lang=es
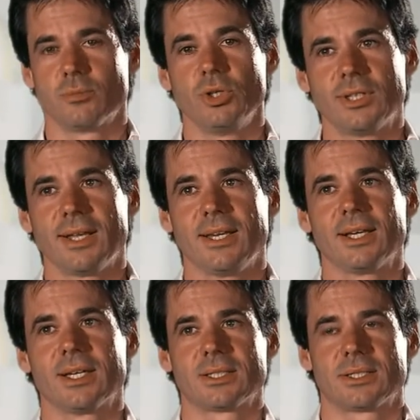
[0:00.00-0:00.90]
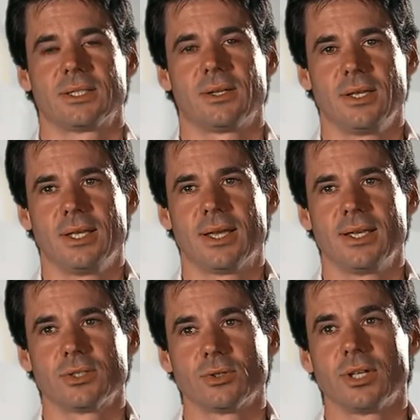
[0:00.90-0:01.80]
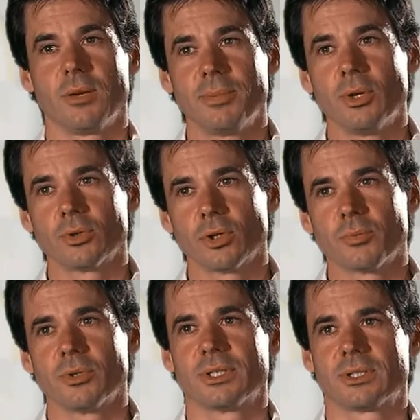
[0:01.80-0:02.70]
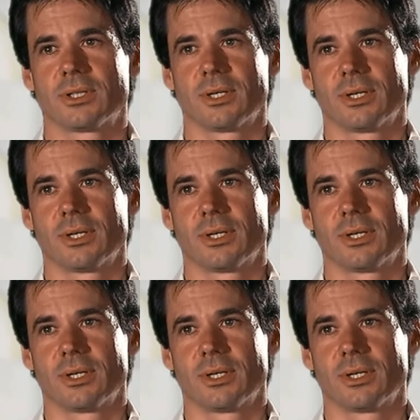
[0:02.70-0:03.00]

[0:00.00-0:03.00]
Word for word: muy técnicas y ahí es donde el piloto pues,